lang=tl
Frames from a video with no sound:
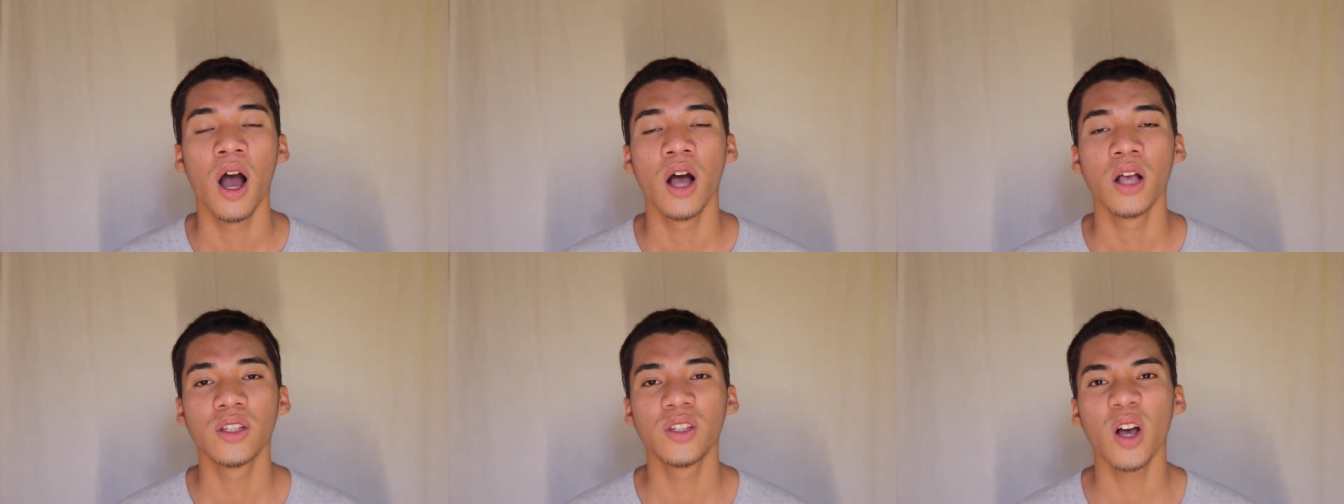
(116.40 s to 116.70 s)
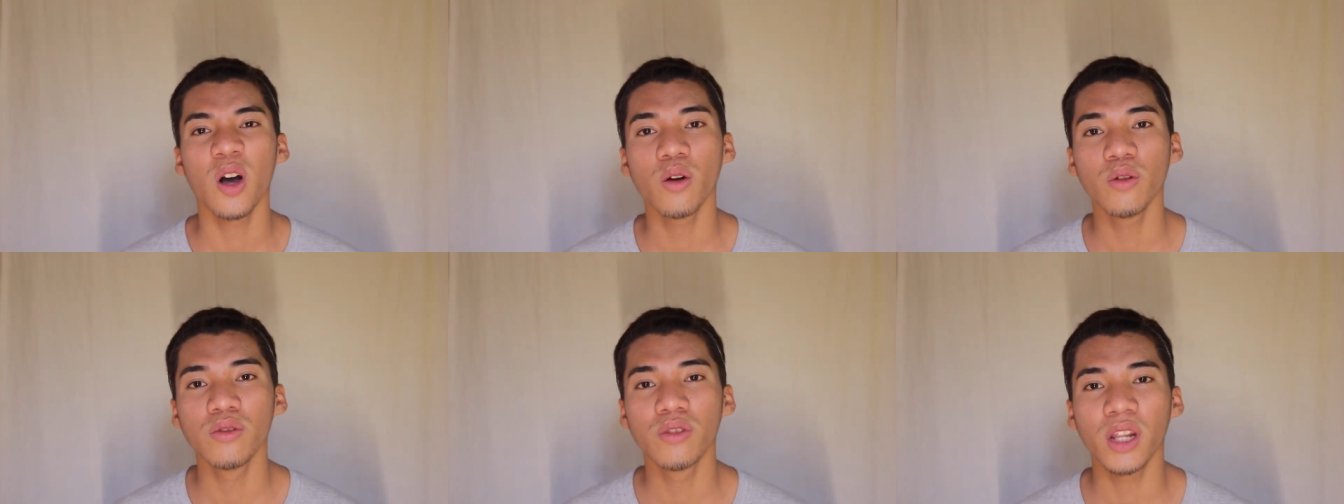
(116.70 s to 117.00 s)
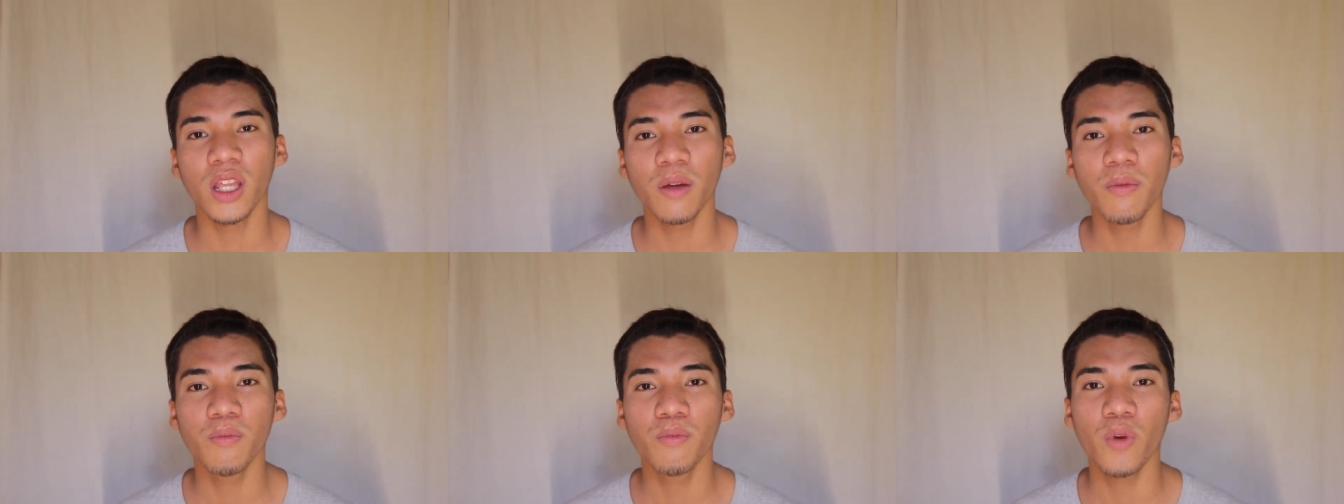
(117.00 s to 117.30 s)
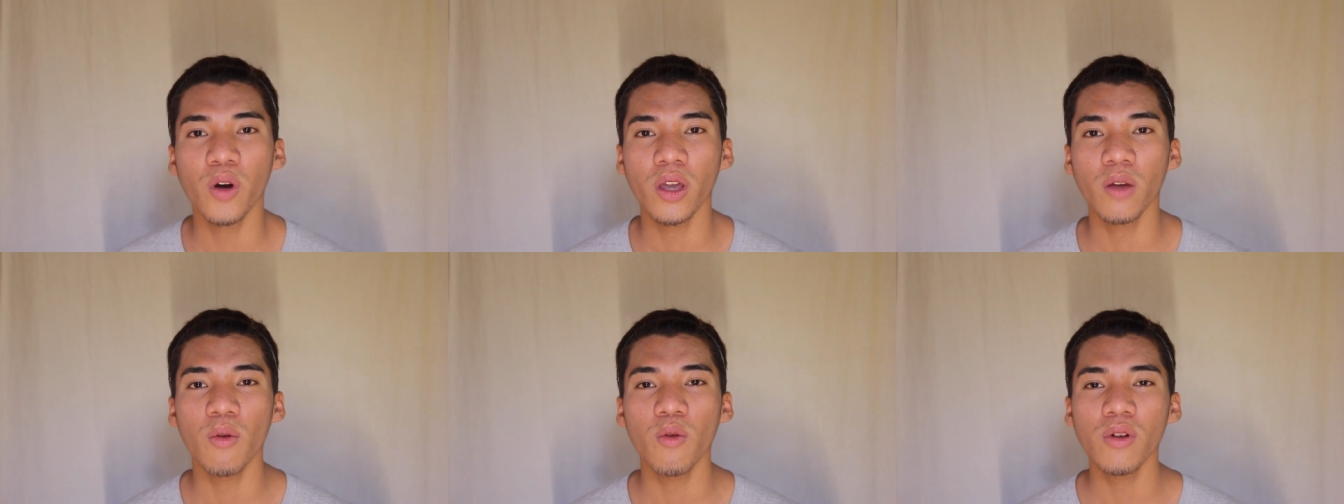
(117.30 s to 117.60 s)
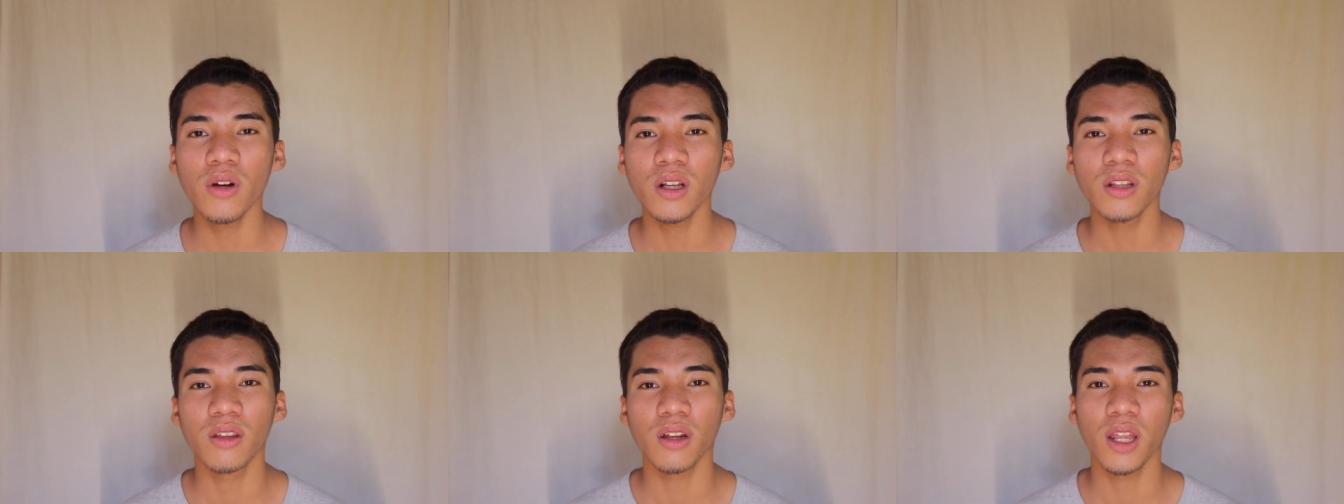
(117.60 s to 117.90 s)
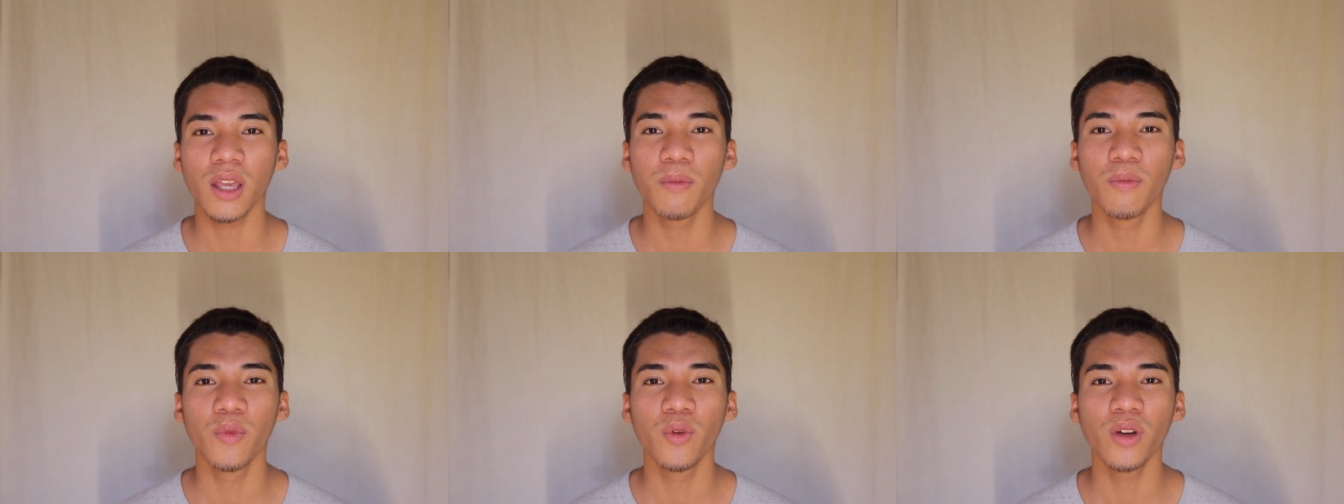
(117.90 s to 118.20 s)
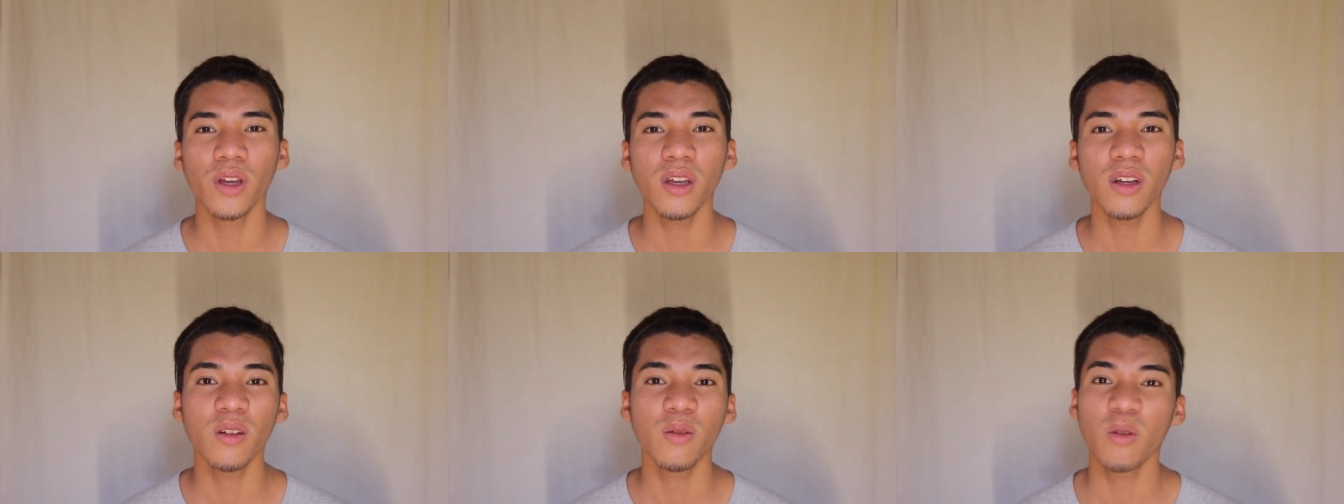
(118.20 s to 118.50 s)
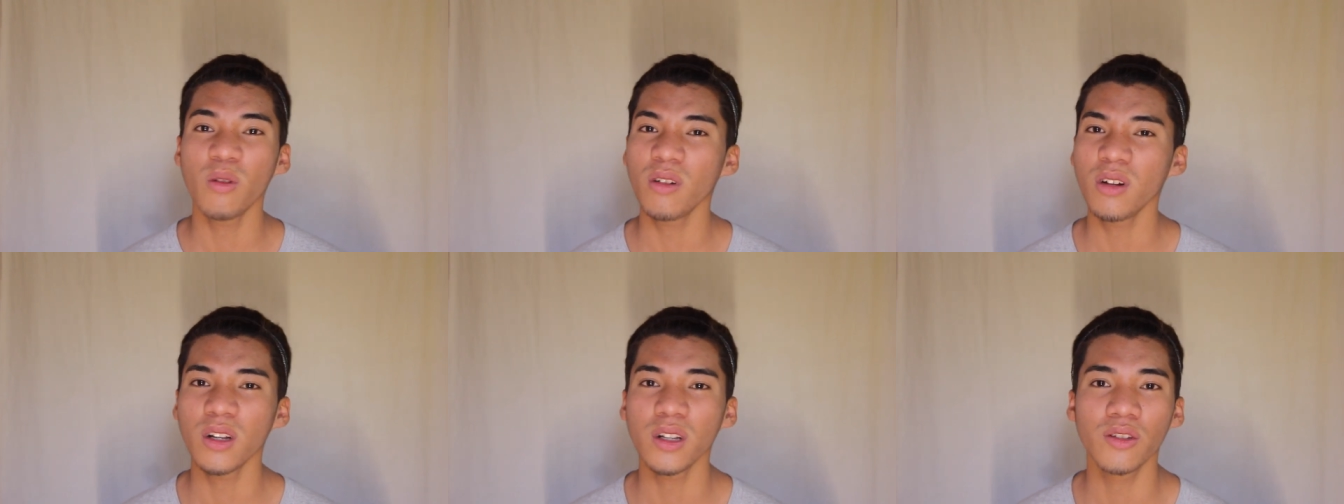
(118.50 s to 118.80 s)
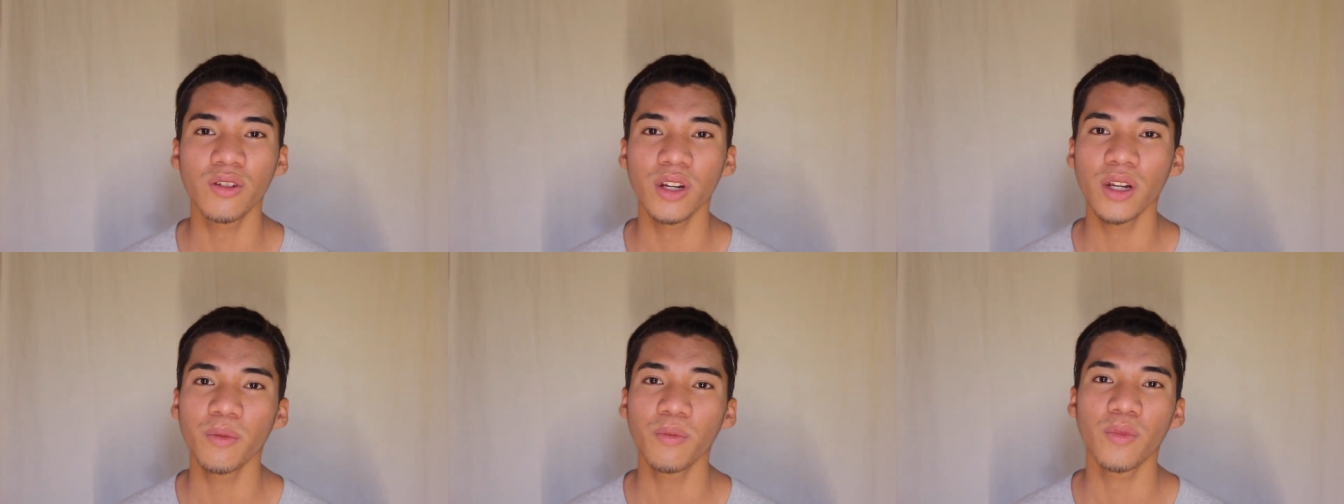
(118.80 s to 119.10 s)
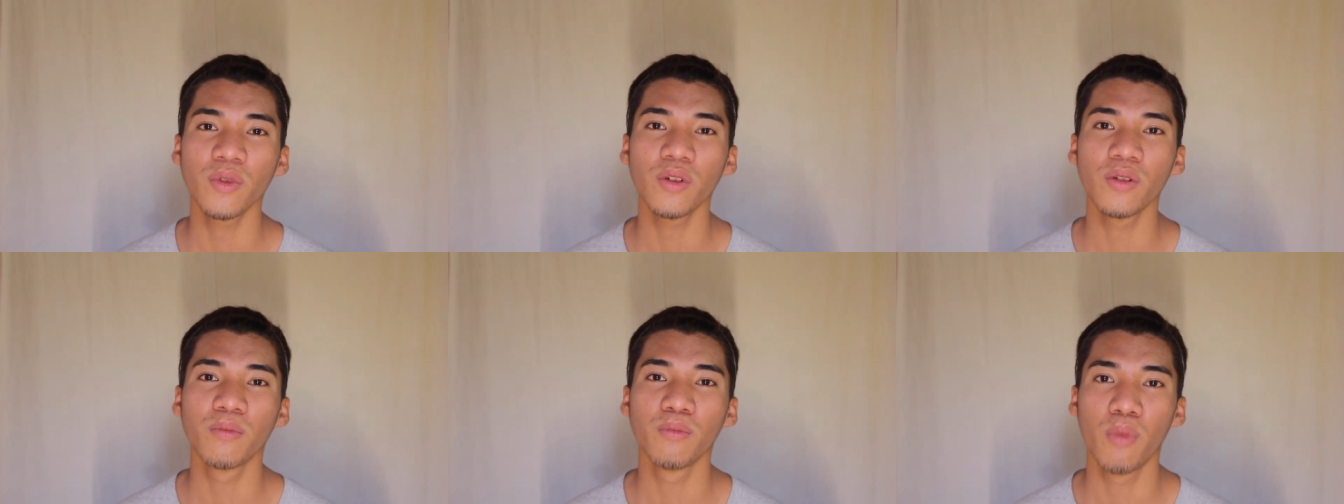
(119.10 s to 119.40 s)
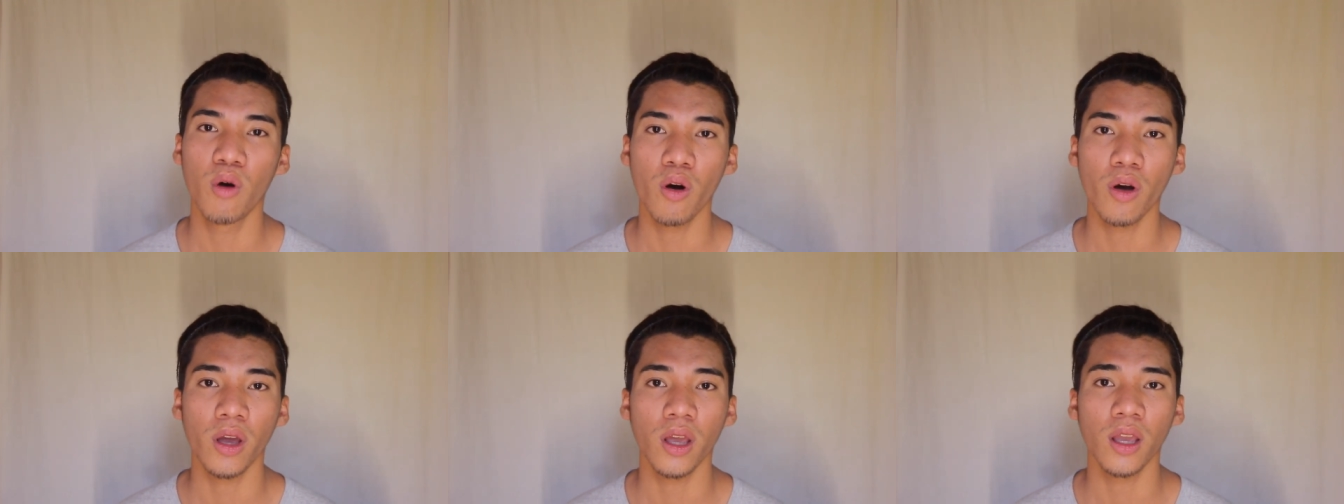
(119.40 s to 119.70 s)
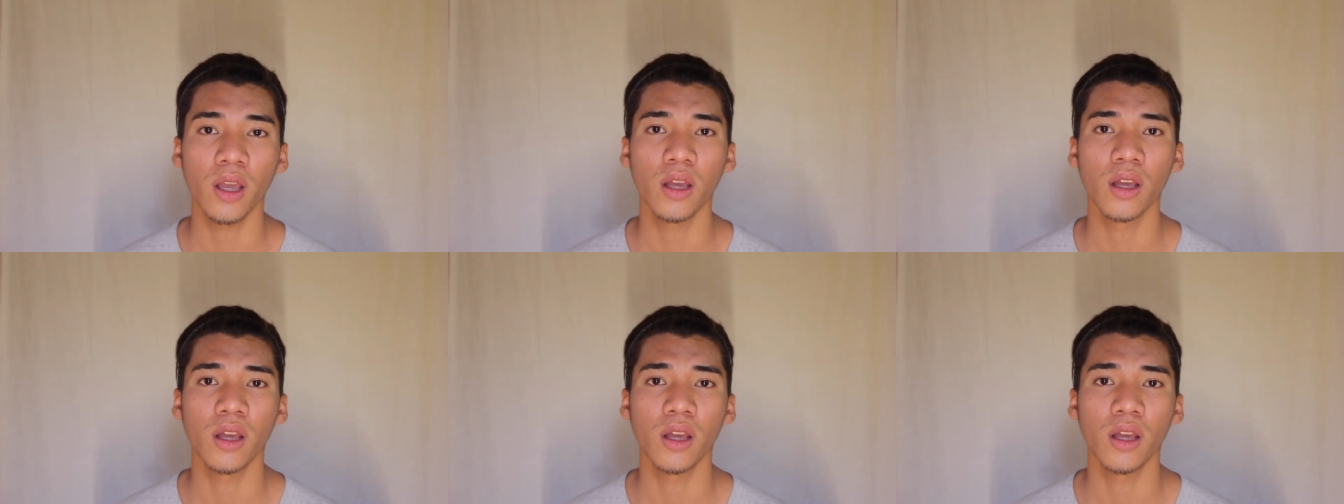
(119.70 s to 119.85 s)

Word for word: sa akong dream boy, ako nag-dream boy. Ako ko nag-dream boy.